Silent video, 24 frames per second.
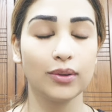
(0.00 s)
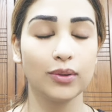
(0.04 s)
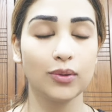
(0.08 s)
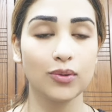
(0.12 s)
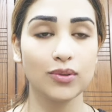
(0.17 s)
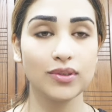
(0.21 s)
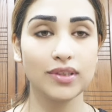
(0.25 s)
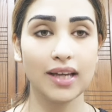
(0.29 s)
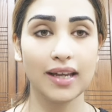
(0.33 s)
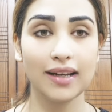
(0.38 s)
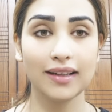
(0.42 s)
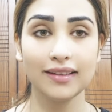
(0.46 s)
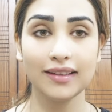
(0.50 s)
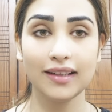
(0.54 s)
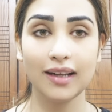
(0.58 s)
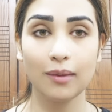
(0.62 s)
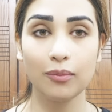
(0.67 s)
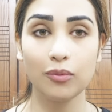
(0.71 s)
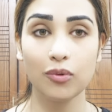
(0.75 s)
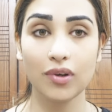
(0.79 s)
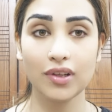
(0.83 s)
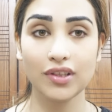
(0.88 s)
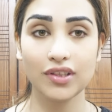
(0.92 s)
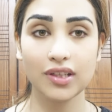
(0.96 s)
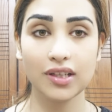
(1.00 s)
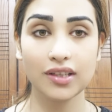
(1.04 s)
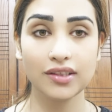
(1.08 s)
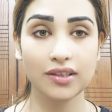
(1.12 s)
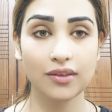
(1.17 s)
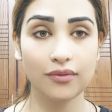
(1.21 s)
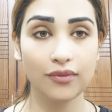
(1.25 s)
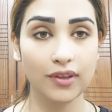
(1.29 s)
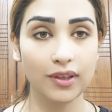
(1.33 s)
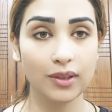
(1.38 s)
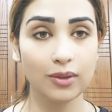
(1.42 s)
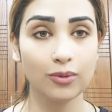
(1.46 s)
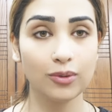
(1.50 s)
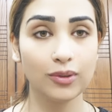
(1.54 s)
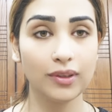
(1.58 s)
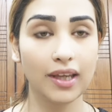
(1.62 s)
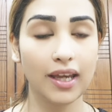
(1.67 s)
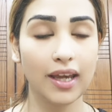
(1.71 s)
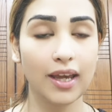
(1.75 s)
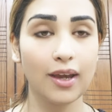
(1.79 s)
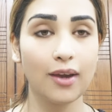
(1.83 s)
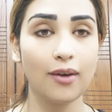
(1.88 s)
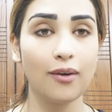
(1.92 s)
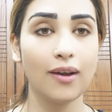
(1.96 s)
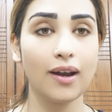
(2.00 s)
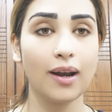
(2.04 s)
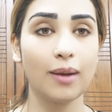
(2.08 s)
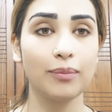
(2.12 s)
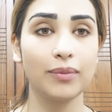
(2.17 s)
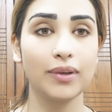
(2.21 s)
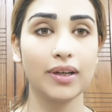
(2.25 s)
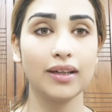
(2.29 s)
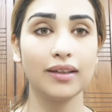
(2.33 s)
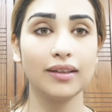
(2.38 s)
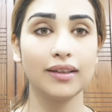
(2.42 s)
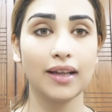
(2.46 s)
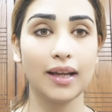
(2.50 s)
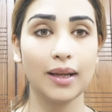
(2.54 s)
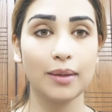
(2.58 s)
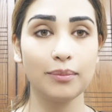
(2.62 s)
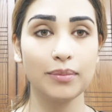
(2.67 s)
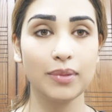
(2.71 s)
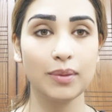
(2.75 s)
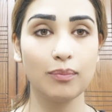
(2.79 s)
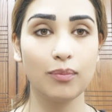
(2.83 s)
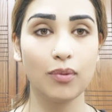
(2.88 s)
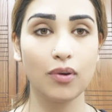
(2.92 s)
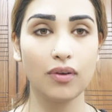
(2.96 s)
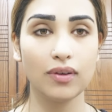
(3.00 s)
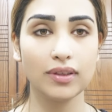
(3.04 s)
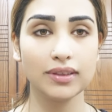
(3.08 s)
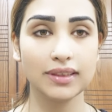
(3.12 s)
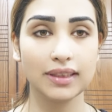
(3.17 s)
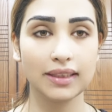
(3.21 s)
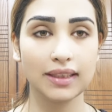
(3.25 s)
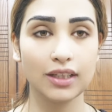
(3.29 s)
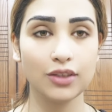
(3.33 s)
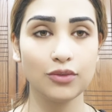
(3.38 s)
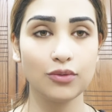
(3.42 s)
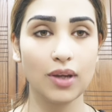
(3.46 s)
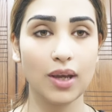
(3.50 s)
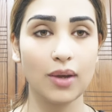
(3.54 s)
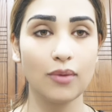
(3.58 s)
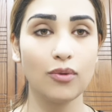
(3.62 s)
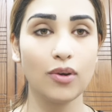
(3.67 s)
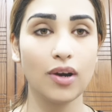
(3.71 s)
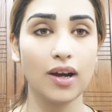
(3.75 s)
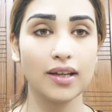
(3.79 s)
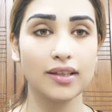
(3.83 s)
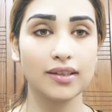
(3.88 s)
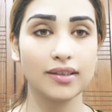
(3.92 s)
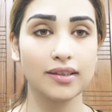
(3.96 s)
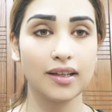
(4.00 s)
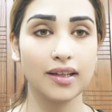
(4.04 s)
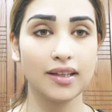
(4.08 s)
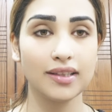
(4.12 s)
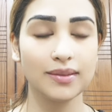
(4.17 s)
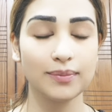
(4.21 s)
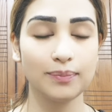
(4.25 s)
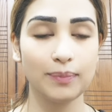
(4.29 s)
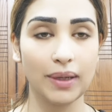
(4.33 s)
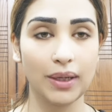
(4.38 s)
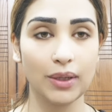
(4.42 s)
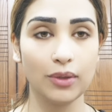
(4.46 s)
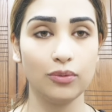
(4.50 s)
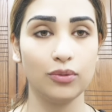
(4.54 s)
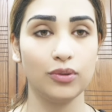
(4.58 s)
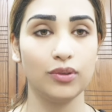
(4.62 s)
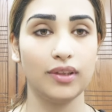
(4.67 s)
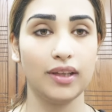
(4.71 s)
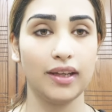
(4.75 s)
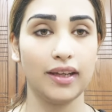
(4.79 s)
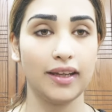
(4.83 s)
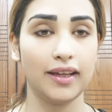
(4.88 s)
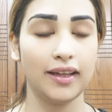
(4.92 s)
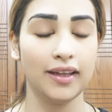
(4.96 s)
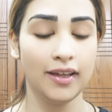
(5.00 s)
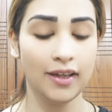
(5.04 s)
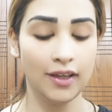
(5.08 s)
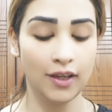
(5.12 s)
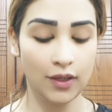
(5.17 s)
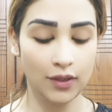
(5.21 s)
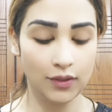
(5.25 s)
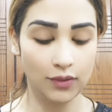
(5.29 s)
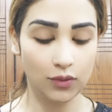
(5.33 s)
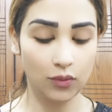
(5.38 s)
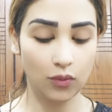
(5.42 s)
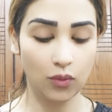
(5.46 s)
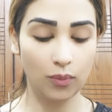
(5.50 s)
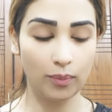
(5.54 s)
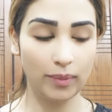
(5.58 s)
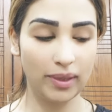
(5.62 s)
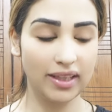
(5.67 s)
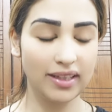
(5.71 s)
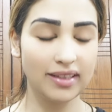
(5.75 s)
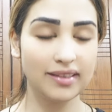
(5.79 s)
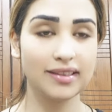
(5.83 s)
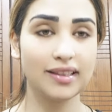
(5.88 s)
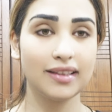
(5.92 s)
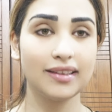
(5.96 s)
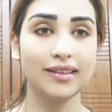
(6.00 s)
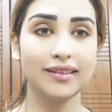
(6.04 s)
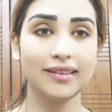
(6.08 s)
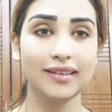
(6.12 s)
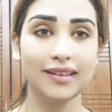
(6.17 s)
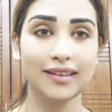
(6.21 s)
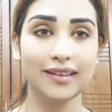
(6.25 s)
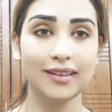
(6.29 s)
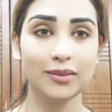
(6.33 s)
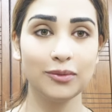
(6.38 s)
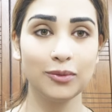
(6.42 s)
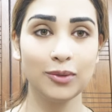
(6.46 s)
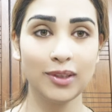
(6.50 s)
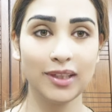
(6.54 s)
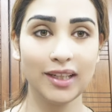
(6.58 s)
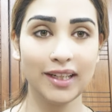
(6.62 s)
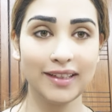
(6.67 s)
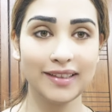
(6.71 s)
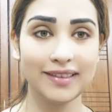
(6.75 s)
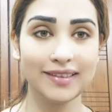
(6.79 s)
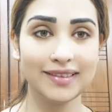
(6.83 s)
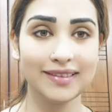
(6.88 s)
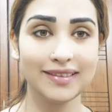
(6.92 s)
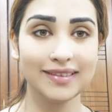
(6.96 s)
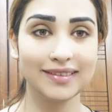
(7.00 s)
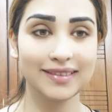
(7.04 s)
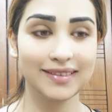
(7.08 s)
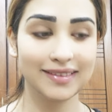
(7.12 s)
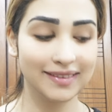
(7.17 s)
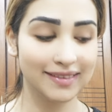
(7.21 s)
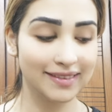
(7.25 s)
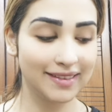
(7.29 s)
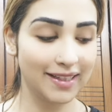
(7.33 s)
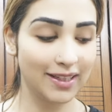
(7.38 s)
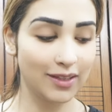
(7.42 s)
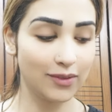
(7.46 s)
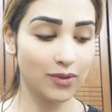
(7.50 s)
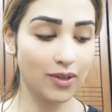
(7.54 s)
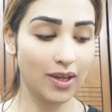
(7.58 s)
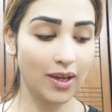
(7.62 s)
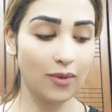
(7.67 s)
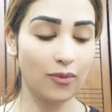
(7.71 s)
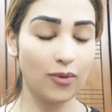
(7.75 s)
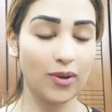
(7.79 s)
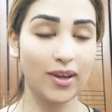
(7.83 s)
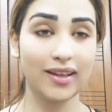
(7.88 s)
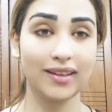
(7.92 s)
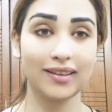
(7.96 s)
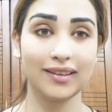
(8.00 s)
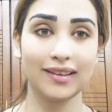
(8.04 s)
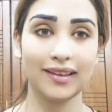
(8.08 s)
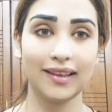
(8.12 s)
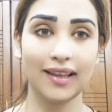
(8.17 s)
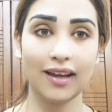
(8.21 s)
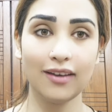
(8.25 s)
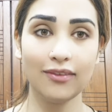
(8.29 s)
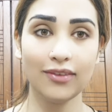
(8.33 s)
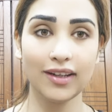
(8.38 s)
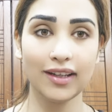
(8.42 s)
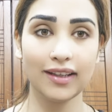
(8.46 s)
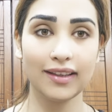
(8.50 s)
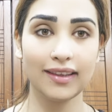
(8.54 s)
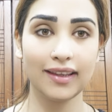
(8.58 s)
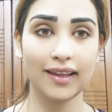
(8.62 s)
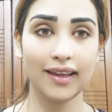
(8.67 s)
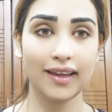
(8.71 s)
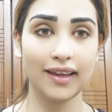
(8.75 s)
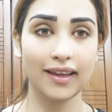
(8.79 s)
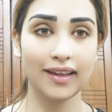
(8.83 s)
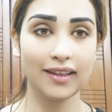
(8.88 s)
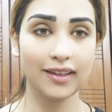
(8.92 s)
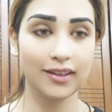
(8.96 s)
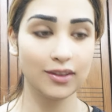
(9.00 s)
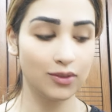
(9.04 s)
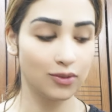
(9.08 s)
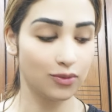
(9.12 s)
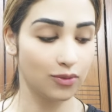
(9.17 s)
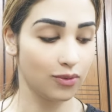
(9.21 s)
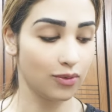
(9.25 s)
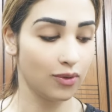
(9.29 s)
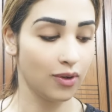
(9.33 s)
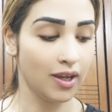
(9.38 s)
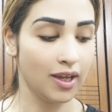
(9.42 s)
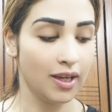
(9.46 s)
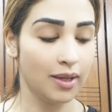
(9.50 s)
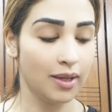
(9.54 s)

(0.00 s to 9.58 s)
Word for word: तो सारा दिन आपको अच्छा अच्छा फील होता है और आपका टाइम भी बहुत ज़्यादा जो है वो अच्छा स्पेंड होता है सो so, वो मेरी ज़्यादातर उन लेडीज़ से जो है वो इख्तलाफ रहता है कि जो